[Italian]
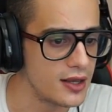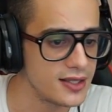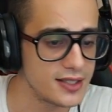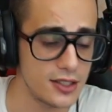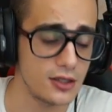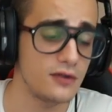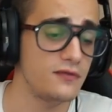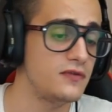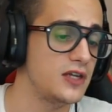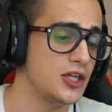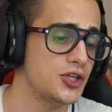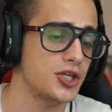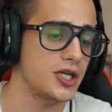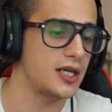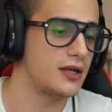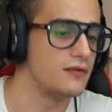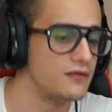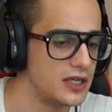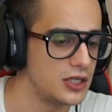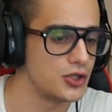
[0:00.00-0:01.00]
Se non vinci,
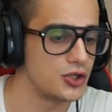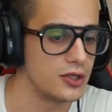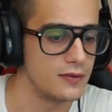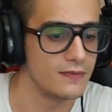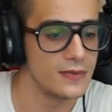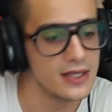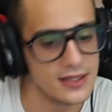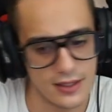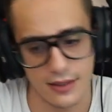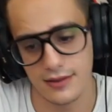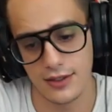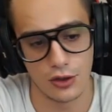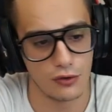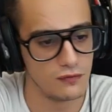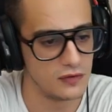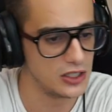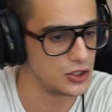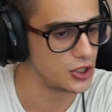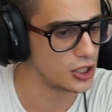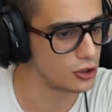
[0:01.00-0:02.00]
non vinci. Se, se non
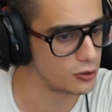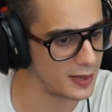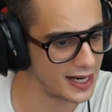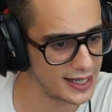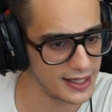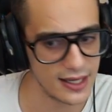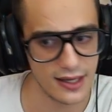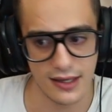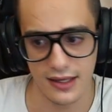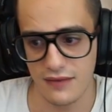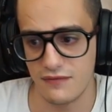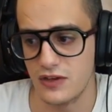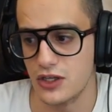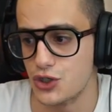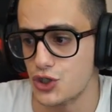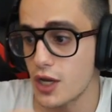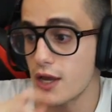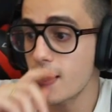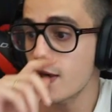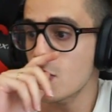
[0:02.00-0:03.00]
vinci, è normale che, che
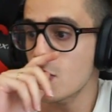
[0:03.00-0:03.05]
vinci.